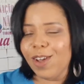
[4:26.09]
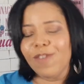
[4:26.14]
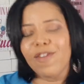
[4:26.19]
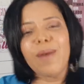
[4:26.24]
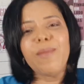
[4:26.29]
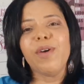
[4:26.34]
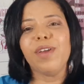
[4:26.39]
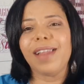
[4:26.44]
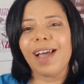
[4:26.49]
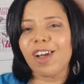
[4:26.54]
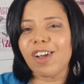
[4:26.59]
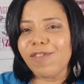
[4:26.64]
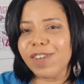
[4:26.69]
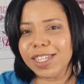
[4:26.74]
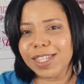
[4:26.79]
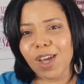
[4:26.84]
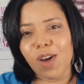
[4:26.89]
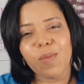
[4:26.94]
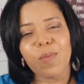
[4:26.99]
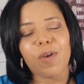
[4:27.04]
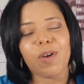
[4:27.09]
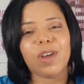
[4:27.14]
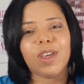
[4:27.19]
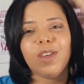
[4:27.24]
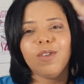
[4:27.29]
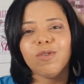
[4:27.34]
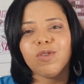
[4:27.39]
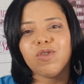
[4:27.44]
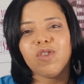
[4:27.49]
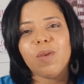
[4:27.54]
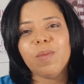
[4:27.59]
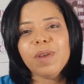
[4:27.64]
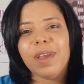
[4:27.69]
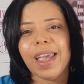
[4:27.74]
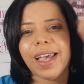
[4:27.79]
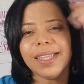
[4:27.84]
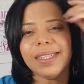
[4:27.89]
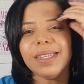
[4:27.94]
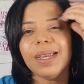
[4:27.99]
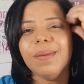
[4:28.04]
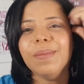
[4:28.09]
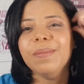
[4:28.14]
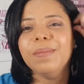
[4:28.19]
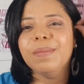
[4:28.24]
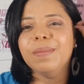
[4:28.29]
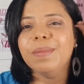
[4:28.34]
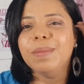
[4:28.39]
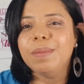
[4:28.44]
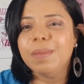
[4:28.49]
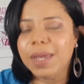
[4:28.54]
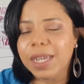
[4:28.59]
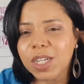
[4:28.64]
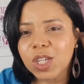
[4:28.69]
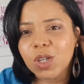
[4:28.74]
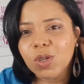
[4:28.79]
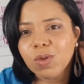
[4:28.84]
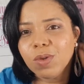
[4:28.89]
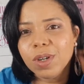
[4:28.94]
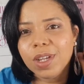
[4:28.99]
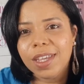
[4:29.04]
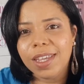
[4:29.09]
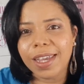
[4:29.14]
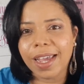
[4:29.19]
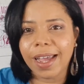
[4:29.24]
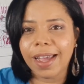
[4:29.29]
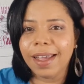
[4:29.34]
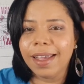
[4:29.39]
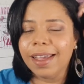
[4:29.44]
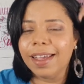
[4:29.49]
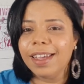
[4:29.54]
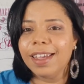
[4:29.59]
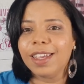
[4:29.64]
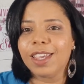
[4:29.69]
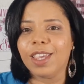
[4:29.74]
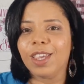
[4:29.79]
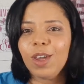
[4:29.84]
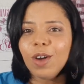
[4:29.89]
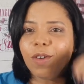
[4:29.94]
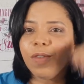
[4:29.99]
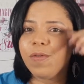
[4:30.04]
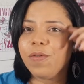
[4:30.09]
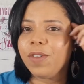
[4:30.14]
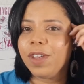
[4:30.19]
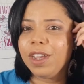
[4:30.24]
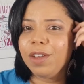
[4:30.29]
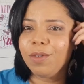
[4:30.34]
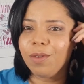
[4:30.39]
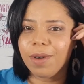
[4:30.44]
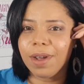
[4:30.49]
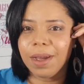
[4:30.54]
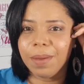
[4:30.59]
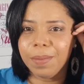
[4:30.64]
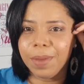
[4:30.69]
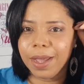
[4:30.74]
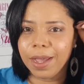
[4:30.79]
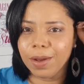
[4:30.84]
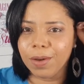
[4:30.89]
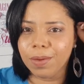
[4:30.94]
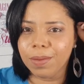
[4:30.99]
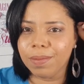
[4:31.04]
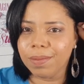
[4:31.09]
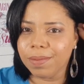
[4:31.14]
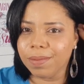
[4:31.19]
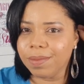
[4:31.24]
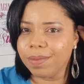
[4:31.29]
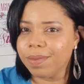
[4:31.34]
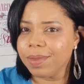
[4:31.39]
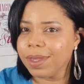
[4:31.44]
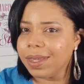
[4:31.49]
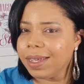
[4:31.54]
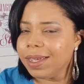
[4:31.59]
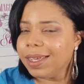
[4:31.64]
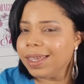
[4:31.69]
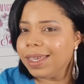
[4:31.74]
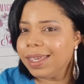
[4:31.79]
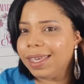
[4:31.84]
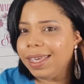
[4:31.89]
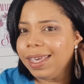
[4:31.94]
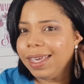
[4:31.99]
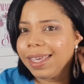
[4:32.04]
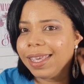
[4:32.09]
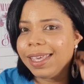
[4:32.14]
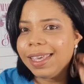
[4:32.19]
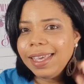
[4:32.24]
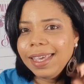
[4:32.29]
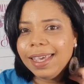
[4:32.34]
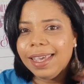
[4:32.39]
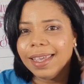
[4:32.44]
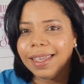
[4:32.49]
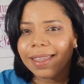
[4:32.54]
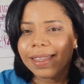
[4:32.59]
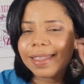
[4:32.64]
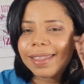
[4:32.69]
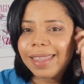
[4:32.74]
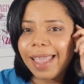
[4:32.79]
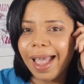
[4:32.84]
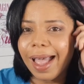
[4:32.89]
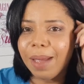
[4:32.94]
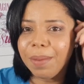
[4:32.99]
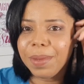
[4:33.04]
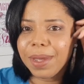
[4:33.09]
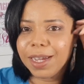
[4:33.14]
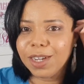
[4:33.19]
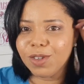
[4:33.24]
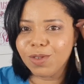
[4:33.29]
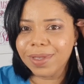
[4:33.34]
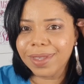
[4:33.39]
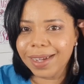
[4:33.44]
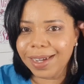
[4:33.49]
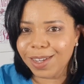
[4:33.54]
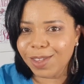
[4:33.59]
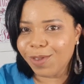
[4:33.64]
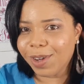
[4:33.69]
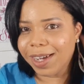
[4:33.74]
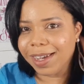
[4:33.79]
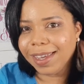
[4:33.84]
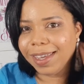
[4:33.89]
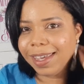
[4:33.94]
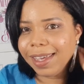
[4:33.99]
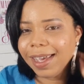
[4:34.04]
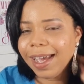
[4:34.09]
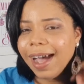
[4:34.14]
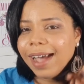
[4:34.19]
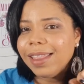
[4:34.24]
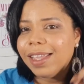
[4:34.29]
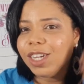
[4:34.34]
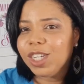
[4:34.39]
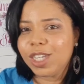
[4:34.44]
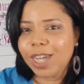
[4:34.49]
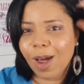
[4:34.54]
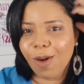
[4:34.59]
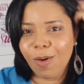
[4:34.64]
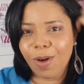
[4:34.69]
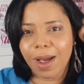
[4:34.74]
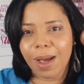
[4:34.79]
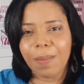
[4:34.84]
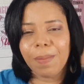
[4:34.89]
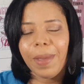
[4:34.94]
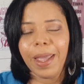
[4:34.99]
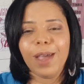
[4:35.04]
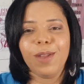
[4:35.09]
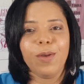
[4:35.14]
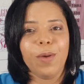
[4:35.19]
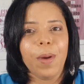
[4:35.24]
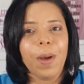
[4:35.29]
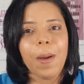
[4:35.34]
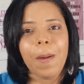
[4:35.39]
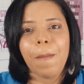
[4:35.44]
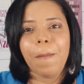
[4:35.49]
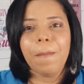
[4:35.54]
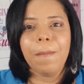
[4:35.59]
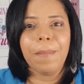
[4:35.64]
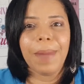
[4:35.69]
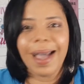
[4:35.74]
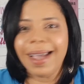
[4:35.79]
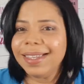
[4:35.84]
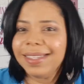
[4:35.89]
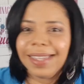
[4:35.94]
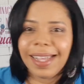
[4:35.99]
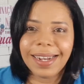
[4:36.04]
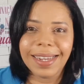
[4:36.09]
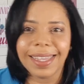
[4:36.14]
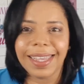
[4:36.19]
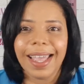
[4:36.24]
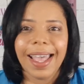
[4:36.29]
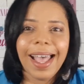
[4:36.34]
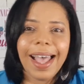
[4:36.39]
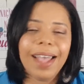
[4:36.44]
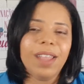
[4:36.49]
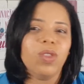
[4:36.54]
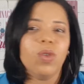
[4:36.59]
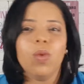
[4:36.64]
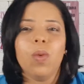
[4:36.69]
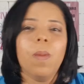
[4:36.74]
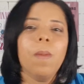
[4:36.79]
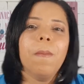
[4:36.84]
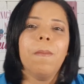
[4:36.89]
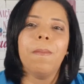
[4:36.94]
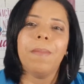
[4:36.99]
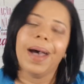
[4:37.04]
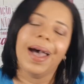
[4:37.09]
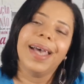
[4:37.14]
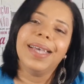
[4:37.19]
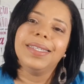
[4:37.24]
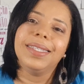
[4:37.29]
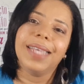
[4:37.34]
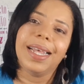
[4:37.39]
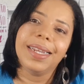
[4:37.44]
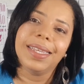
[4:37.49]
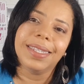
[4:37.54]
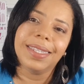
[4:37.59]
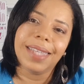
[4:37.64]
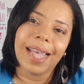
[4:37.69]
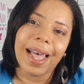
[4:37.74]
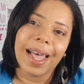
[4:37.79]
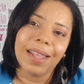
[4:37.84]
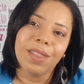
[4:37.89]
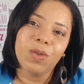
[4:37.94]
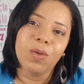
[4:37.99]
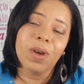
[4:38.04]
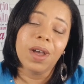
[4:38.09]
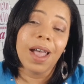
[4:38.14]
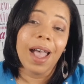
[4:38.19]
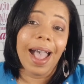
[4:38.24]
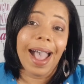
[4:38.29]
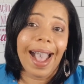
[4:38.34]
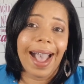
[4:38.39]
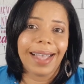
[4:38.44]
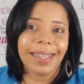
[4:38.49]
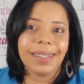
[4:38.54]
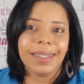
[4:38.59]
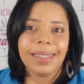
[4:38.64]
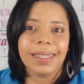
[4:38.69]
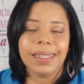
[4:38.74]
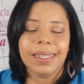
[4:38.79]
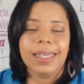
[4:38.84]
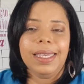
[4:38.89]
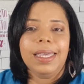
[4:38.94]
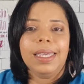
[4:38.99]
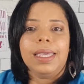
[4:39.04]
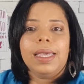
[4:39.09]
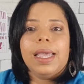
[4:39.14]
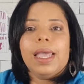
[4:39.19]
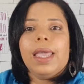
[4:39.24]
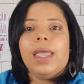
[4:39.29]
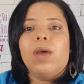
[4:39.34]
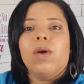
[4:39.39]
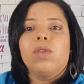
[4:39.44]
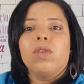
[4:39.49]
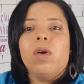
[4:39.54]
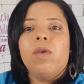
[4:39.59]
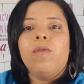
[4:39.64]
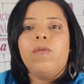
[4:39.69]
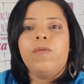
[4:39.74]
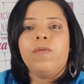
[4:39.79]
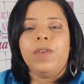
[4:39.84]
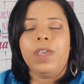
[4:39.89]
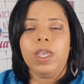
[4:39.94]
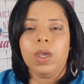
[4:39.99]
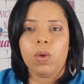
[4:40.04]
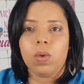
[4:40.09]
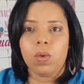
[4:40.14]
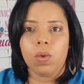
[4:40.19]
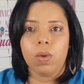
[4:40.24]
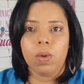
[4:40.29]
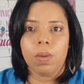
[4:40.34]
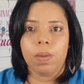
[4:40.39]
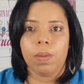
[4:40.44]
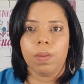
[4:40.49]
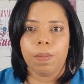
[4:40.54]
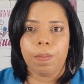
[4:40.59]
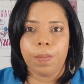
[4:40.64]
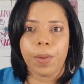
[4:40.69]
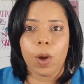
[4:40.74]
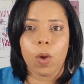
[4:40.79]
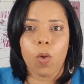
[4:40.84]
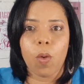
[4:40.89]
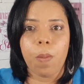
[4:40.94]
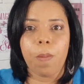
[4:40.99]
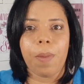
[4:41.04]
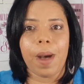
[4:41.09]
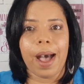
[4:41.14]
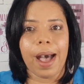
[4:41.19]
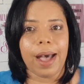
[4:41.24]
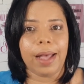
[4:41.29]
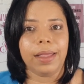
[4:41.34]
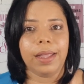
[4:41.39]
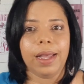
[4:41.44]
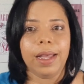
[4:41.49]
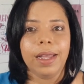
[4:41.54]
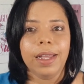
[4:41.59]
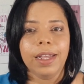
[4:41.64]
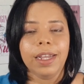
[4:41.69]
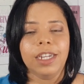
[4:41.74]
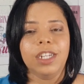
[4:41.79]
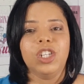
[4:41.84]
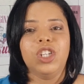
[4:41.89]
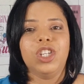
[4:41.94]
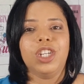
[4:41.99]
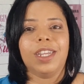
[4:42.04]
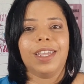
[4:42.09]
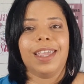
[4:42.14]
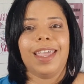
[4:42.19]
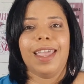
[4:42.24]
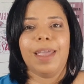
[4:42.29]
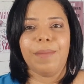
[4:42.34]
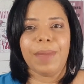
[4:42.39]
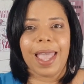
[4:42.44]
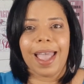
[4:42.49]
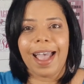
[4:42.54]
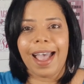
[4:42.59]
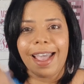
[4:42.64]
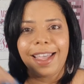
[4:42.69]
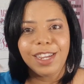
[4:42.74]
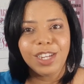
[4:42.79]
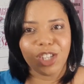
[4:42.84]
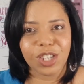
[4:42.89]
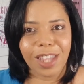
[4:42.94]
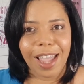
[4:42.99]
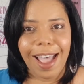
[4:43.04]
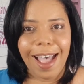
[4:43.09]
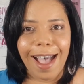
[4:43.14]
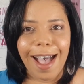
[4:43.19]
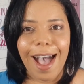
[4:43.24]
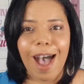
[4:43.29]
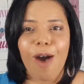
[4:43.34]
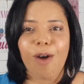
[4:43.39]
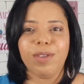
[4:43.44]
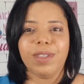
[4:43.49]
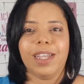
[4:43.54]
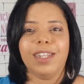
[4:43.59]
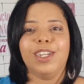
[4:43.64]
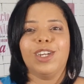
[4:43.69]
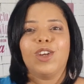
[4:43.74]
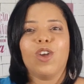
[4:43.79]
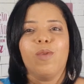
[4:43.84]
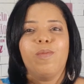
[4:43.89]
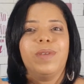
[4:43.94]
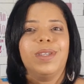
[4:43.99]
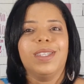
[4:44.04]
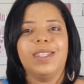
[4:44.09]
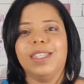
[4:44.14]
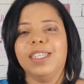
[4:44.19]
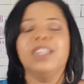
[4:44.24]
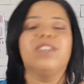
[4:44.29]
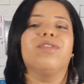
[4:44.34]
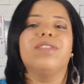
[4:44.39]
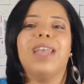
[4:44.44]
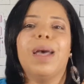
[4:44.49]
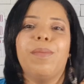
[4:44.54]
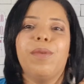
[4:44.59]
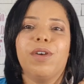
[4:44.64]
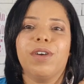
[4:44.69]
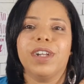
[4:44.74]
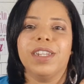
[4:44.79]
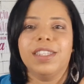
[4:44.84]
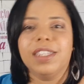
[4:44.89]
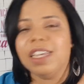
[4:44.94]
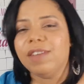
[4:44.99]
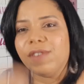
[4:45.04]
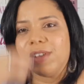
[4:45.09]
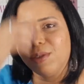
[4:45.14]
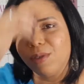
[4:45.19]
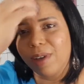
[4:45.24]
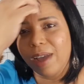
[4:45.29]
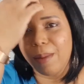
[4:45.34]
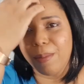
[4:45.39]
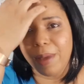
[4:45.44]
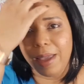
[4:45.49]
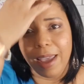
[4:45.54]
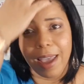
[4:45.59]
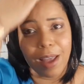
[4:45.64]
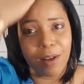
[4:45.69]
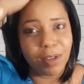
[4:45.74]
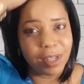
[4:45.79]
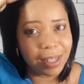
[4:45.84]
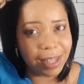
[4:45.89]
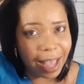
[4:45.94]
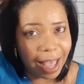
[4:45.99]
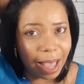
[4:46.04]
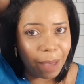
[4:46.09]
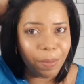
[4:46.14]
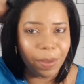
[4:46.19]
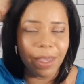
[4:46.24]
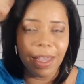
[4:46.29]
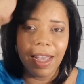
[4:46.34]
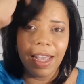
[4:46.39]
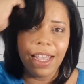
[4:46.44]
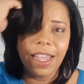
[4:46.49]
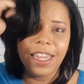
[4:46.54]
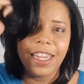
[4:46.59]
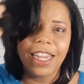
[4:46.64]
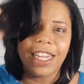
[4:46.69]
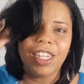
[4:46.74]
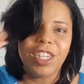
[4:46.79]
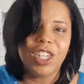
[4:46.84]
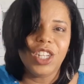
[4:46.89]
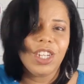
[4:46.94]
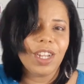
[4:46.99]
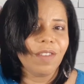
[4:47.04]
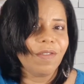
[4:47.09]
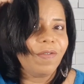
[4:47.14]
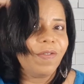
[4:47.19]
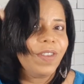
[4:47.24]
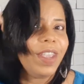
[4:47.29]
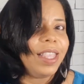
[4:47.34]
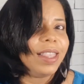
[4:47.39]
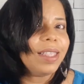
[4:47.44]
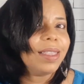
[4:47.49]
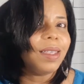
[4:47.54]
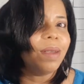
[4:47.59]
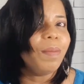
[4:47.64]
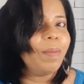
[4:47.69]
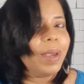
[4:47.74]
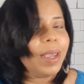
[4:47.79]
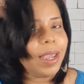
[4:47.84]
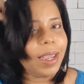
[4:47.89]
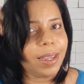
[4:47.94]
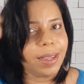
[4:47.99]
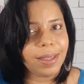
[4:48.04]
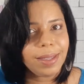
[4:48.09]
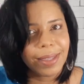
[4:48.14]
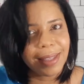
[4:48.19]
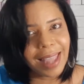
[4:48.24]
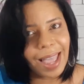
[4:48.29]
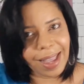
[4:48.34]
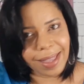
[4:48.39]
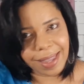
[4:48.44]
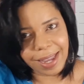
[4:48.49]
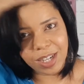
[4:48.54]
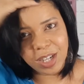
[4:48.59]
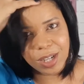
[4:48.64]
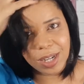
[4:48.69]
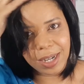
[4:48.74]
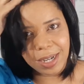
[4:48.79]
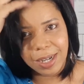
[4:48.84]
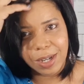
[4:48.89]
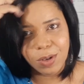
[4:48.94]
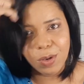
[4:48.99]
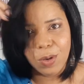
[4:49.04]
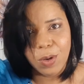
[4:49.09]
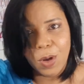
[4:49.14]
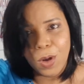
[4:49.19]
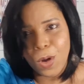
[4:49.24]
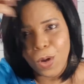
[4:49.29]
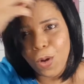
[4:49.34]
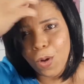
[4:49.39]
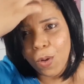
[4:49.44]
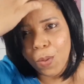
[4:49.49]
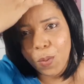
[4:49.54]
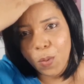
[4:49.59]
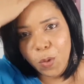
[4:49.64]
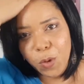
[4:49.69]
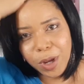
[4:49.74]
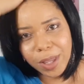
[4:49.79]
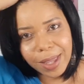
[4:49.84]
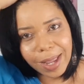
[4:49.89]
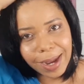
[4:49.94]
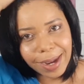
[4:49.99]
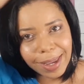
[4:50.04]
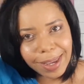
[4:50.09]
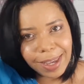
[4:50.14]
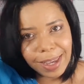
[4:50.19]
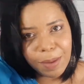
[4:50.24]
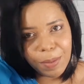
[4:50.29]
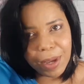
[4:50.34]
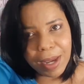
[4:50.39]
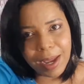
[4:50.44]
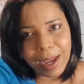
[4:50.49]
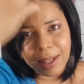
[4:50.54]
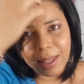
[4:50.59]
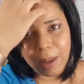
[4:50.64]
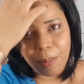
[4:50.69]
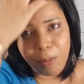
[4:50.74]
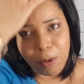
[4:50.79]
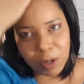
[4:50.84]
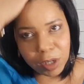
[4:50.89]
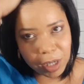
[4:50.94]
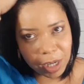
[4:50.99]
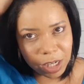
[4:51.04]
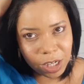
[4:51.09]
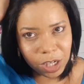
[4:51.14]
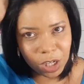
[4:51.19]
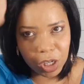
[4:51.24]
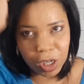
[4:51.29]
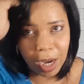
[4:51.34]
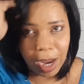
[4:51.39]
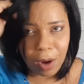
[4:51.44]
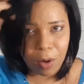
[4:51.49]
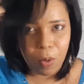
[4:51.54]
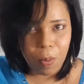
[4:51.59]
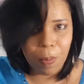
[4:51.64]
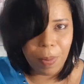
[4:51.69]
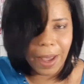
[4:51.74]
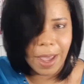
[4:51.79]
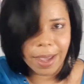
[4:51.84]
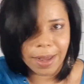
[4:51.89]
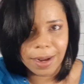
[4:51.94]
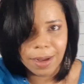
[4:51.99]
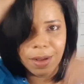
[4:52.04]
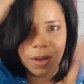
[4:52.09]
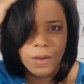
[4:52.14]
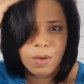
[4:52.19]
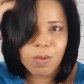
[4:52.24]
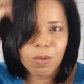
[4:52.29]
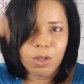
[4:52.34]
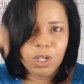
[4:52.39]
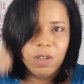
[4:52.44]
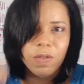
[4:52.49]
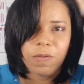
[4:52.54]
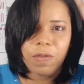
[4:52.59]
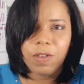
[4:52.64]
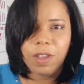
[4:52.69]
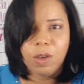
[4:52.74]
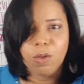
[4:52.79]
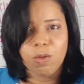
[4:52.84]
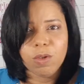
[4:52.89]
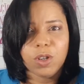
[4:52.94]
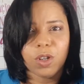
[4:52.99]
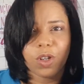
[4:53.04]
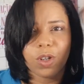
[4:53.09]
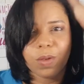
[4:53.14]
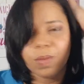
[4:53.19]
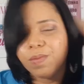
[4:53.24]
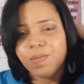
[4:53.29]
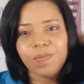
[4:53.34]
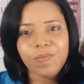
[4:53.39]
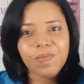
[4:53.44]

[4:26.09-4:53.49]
Vamos lá conversar um pouquinho sobre essa misturinha que eu fiz no cabelo e que tá me ajudando aí a deixar o cabelo mais alinhado, mais alisado. Assim eu não fico preocupada de que minha raiz está alta, de que eu preciso da progressiva no cabelo, sabe? E a gente evita também tá atascando muita química depois que a gente recupera os fios.